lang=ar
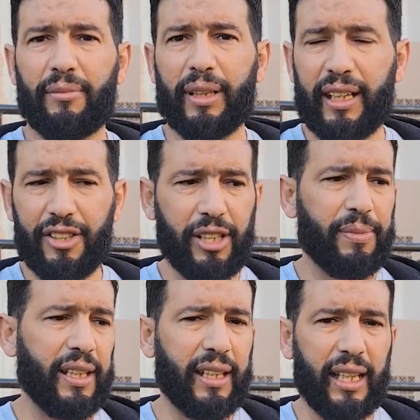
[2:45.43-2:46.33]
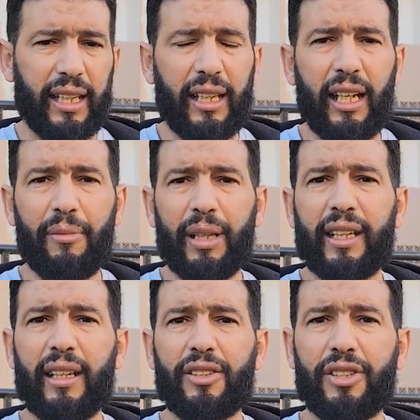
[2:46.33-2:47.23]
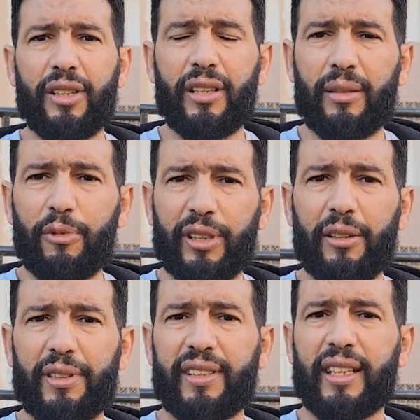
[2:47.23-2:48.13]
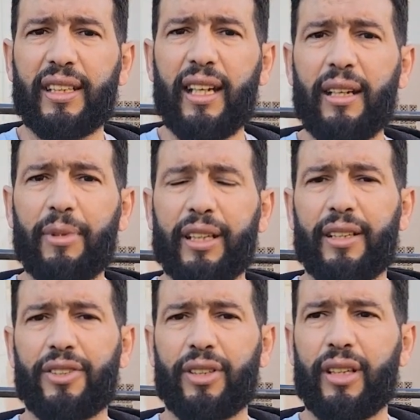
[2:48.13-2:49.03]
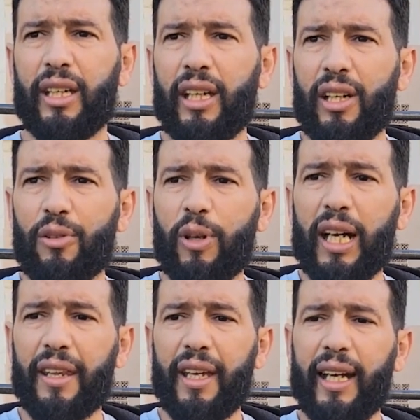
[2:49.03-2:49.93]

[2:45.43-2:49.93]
ما كانش ابتدائيه ما كانش متوسطه ما كانش وهذا